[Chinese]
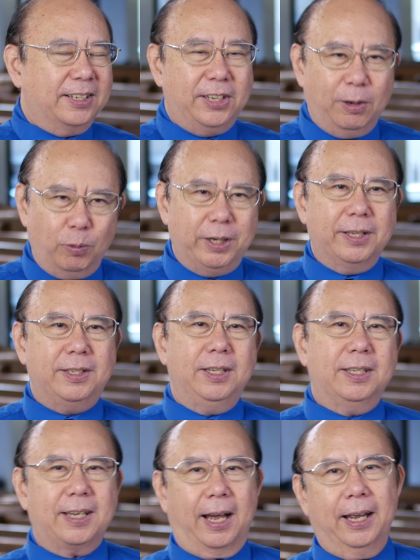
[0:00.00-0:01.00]
经文的记
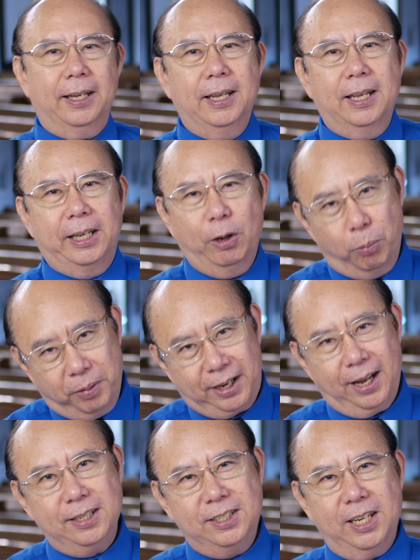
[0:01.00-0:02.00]
载给我们
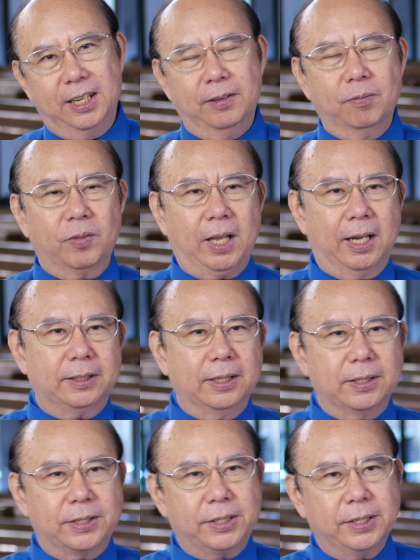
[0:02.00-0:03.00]
看见他
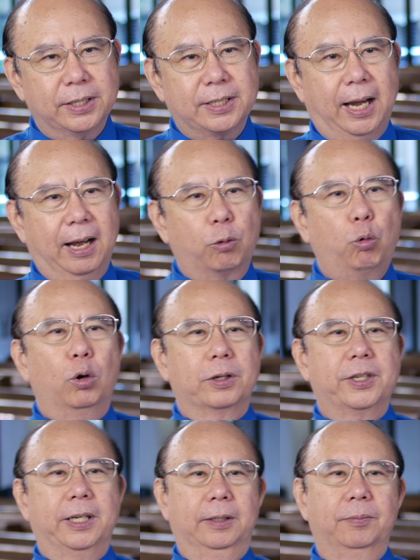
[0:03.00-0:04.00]
的视察过
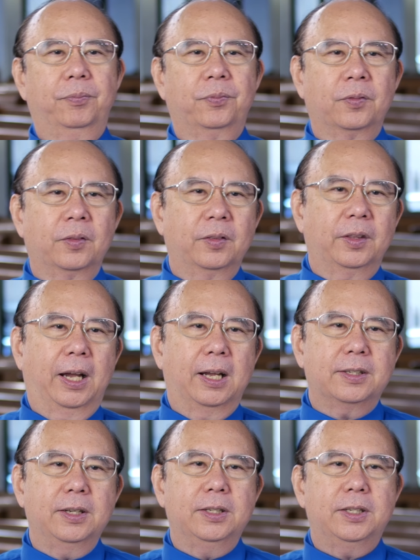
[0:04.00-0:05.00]
程。那
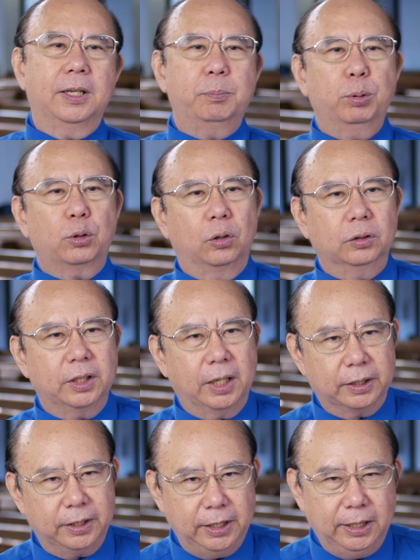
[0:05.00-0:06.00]
这些不同
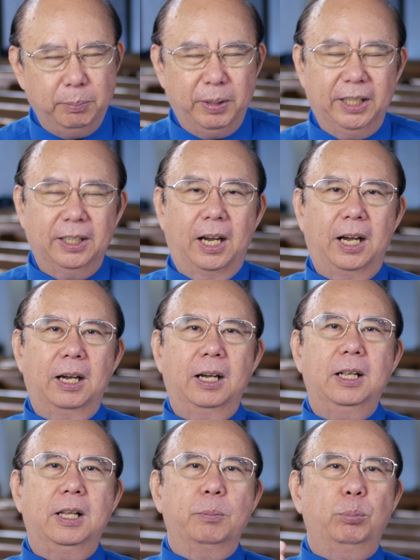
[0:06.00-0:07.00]
的地名啦，
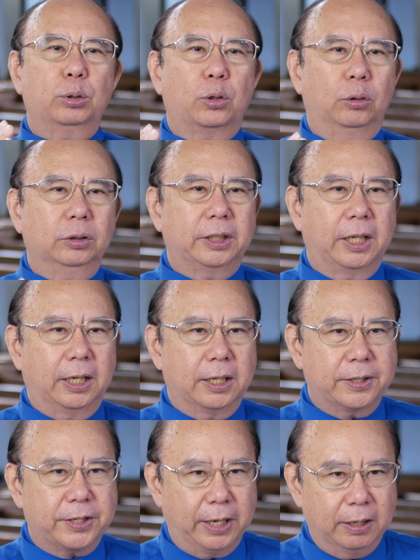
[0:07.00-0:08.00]
不同的
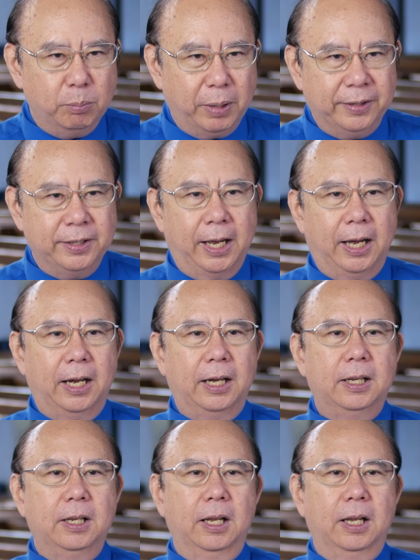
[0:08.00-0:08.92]
城门啦，